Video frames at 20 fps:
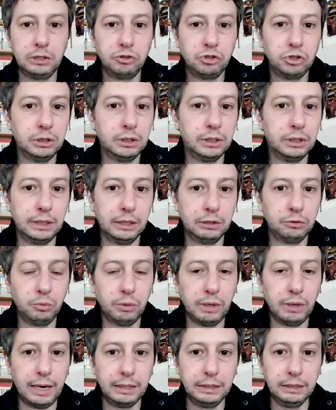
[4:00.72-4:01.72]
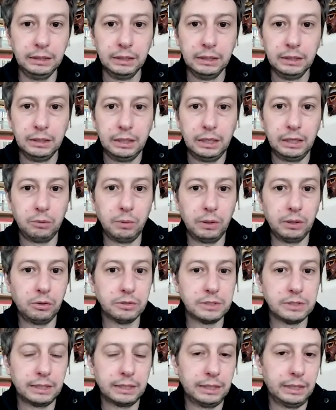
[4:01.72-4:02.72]
cicli naturali, è
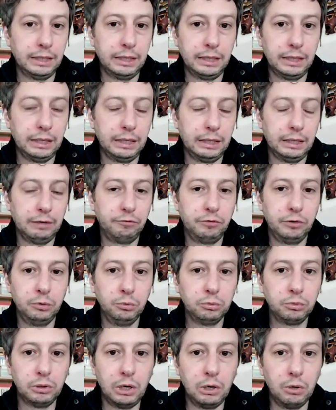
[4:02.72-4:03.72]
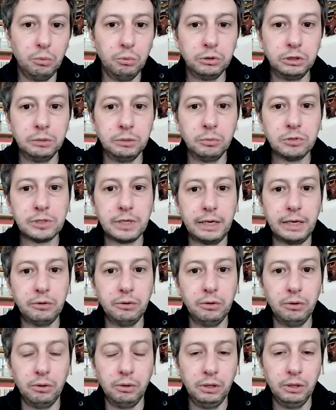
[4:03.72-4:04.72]
qualcosa che è avvenuto nell'ultimo
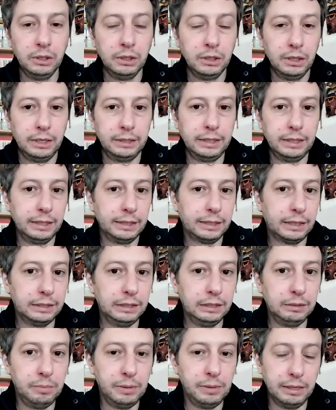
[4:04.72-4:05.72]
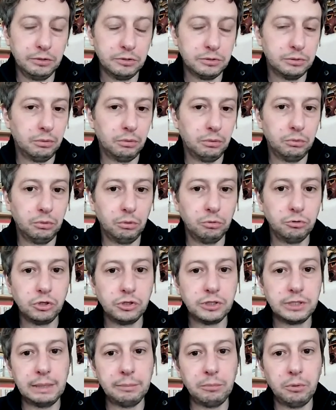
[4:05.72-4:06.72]
secolo ed è incredibile. Non, non ci
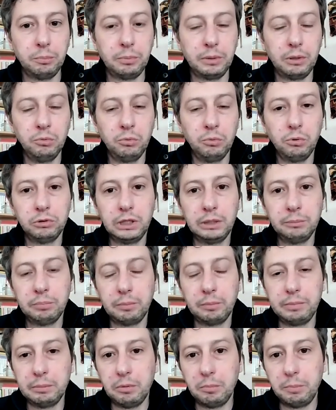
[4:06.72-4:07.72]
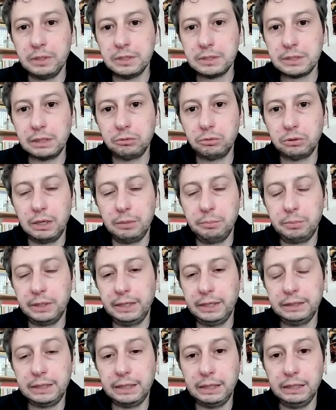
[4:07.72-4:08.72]
siamo, per lungo tempo abbiamo pensato che il
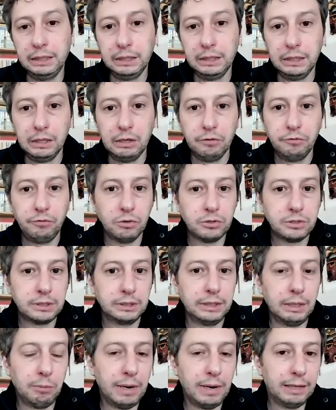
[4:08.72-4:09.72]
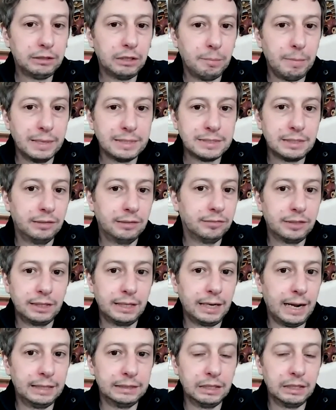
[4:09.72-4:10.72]
pianeta fosse da un lato abbastanza
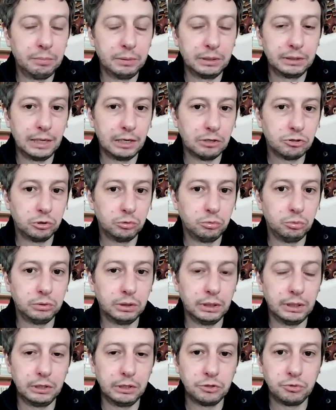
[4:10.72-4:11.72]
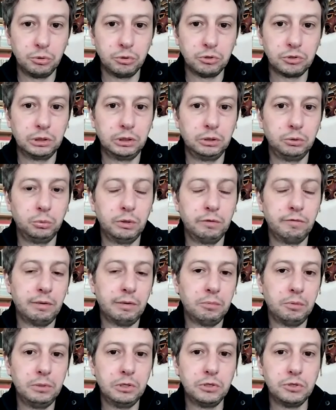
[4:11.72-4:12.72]
grande per darci tutte le risorse di cui
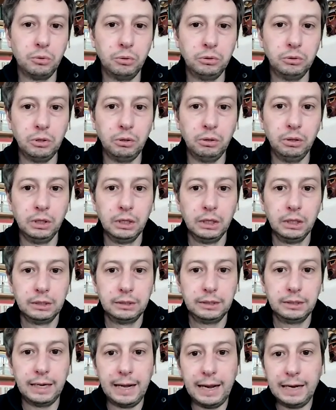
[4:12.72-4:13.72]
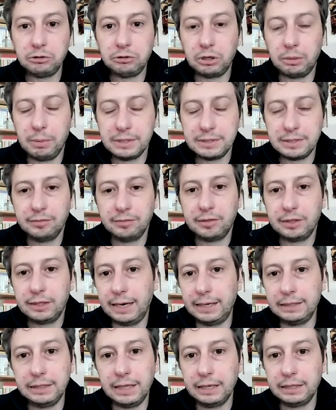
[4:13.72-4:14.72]
avevamo bisogno, dall'altro abbastanza
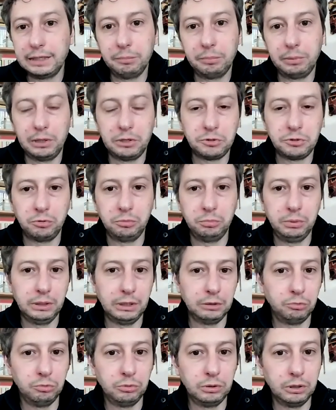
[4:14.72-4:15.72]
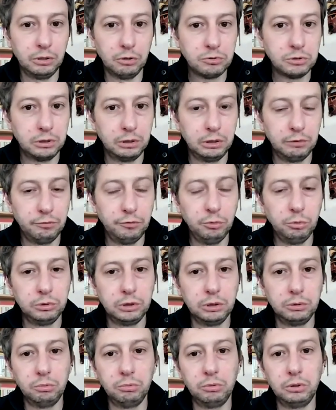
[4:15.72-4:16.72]
grande anche per assorbire assorbire tutti i nostri
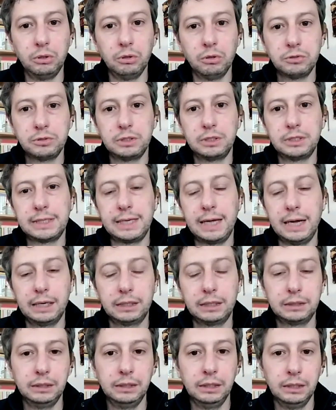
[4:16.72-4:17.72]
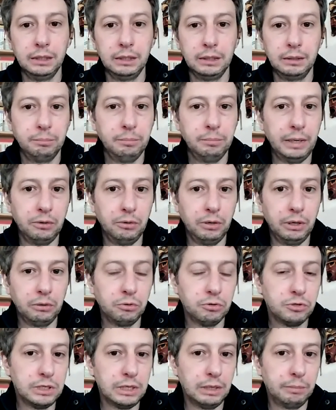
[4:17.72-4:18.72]
rifiuti, tutti i nostri scarti. Beh, non è
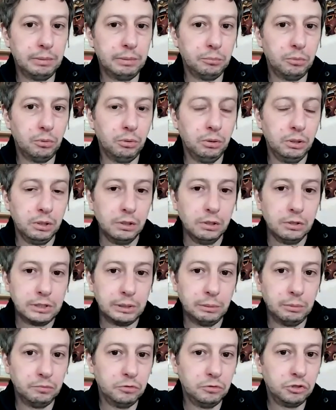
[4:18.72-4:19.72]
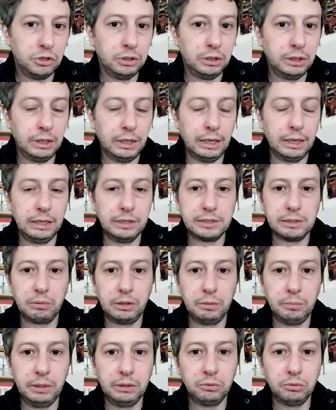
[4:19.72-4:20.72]
così, abbiamo, siamo vicini
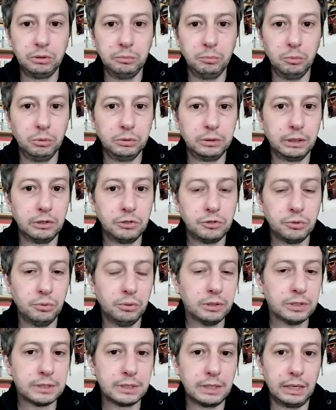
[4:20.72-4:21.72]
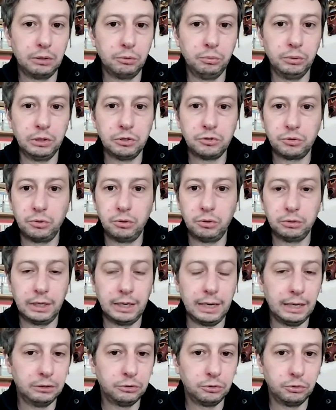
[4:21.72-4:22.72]
all'esaurimento di molte risorse, alcune sono tra
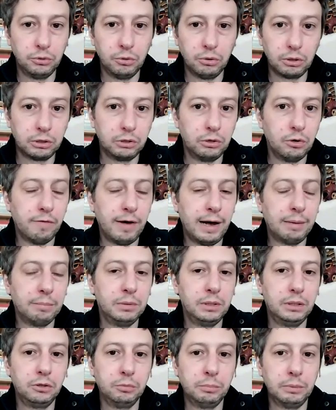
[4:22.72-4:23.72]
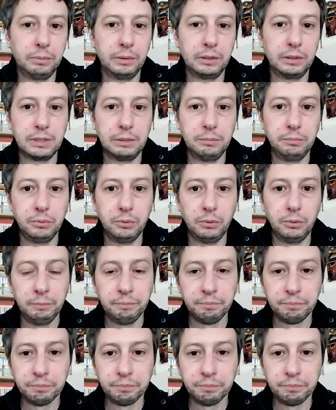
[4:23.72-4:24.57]
l'altro non rinnovabili, come per esempio